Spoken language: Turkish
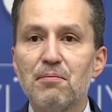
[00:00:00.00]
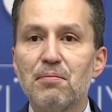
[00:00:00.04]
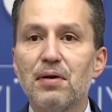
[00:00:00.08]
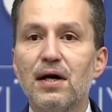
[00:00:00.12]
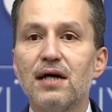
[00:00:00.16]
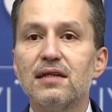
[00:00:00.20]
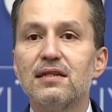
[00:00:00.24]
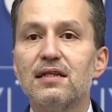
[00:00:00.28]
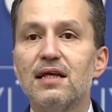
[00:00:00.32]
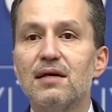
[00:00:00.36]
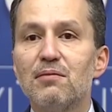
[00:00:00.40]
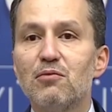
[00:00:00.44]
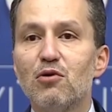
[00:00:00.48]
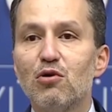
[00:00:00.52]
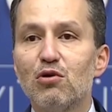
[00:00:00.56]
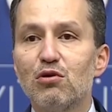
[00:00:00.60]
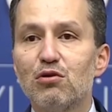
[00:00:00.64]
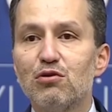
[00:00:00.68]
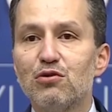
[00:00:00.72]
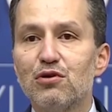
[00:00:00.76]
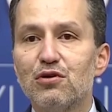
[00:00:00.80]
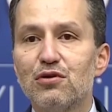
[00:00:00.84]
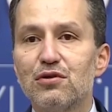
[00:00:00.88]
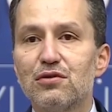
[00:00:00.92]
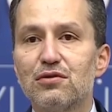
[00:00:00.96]
Pandemi
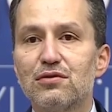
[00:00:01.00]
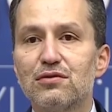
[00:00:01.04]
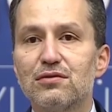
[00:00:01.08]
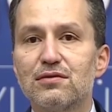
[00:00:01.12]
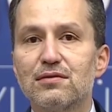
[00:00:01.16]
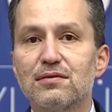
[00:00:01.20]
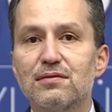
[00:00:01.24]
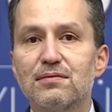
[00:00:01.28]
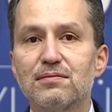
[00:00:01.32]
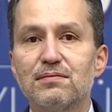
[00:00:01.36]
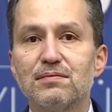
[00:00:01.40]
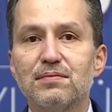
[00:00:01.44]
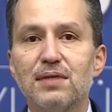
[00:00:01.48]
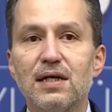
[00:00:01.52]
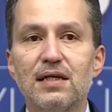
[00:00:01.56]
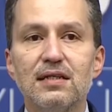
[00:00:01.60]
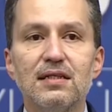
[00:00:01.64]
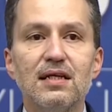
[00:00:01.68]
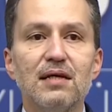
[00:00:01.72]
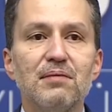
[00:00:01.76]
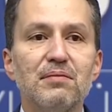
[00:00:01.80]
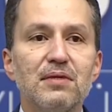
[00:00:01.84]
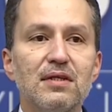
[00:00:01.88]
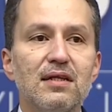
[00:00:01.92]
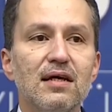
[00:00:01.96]
oluyor,
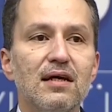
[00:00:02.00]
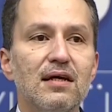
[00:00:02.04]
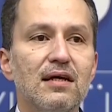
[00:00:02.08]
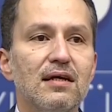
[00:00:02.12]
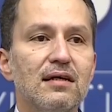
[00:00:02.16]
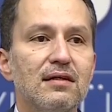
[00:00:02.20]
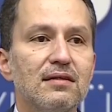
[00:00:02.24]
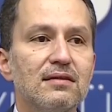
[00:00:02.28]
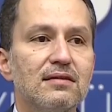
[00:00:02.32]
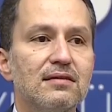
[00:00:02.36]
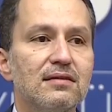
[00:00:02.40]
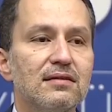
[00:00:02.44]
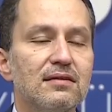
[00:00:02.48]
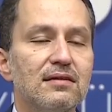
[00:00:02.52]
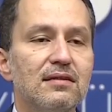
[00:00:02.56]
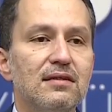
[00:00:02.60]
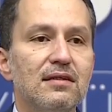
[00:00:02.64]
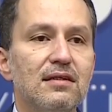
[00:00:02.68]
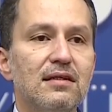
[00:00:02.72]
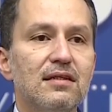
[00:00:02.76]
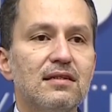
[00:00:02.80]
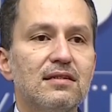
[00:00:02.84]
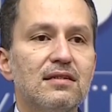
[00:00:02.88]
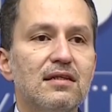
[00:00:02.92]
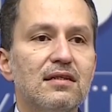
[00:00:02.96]
pandemide
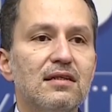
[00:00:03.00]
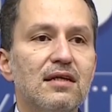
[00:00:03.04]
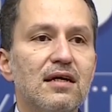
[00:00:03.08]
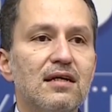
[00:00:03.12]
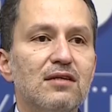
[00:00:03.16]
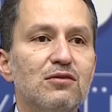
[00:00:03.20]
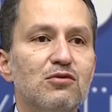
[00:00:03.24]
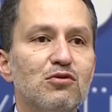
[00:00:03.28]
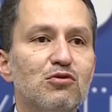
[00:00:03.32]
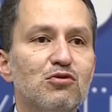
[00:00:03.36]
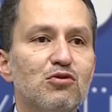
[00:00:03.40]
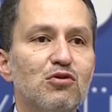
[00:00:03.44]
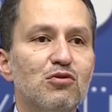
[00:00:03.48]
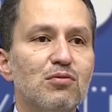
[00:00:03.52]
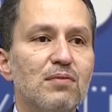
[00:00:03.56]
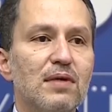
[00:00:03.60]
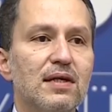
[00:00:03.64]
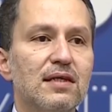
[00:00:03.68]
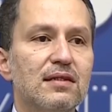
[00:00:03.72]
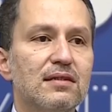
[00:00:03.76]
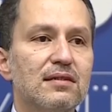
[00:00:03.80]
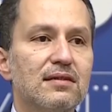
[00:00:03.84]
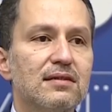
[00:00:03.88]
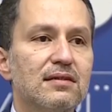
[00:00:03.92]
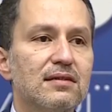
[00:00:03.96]
iktidar,
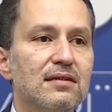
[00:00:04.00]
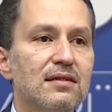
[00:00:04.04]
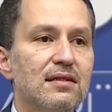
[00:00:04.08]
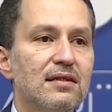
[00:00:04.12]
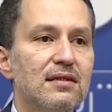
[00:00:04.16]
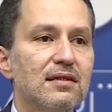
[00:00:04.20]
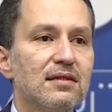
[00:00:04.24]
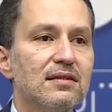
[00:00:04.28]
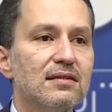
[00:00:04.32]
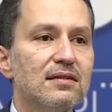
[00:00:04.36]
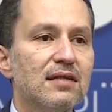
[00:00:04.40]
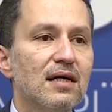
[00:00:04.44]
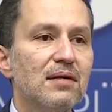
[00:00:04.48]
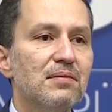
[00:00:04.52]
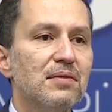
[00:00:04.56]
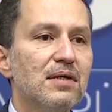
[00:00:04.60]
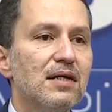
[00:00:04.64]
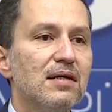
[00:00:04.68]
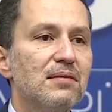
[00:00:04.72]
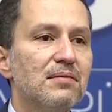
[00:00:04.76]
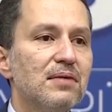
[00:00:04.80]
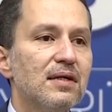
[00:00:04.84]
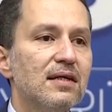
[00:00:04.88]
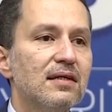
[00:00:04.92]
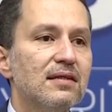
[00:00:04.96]
hükümet
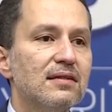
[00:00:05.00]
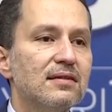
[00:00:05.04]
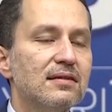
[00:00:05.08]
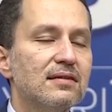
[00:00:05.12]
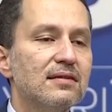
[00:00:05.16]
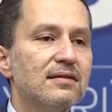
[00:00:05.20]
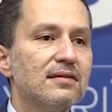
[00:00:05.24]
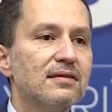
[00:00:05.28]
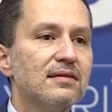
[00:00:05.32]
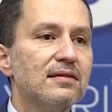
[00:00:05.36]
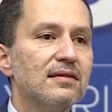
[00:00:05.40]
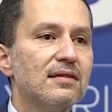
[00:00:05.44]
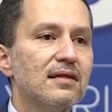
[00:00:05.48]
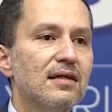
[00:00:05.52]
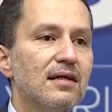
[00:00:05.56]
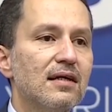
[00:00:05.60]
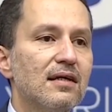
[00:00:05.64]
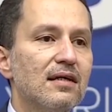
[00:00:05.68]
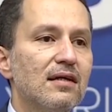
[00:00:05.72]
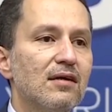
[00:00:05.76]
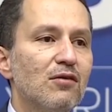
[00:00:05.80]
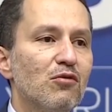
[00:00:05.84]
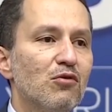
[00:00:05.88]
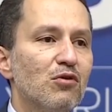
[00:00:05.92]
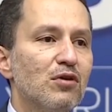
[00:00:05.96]
tamamen
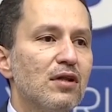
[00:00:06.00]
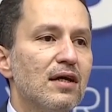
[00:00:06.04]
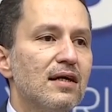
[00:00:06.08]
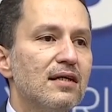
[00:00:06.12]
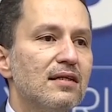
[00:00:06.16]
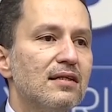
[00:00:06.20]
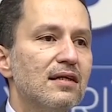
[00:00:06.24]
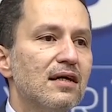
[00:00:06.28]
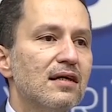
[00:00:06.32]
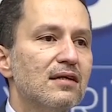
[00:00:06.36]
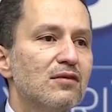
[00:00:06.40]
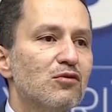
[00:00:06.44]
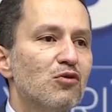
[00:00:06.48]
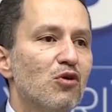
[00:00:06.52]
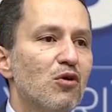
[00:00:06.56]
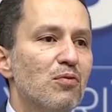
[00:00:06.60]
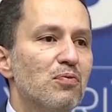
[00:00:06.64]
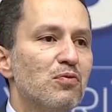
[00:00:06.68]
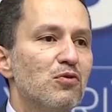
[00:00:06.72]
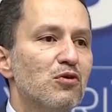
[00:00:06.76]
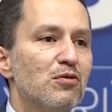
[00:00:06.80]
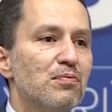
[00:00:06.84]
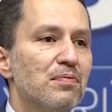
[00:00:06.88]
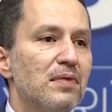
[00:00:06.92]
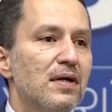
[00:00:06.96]
olaydan
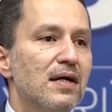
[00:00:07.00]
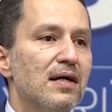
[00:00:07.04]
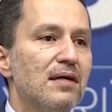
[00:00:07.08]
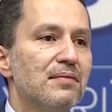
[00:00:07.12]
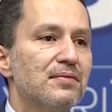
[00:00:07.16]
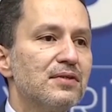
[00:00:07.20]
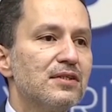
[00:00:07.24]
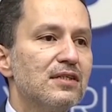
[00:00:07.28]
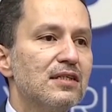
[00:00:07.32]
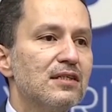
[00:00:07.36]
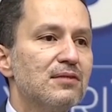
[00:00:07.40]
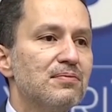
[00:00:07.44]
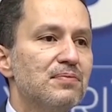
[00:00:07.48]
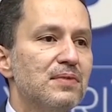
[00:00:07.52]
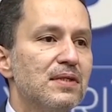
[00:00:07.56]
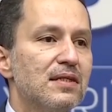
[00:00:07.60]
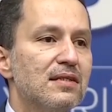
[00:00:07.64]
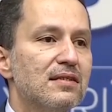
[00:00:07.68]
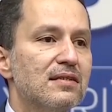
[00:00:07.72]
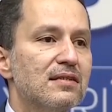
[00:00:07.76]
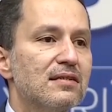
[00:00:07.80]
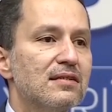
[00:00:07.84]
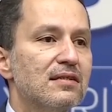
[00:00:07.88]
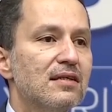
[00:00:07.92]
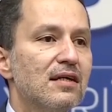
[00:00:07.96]
kopuk, bağımsız
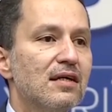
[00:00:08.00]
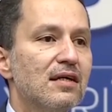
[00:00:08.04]
bir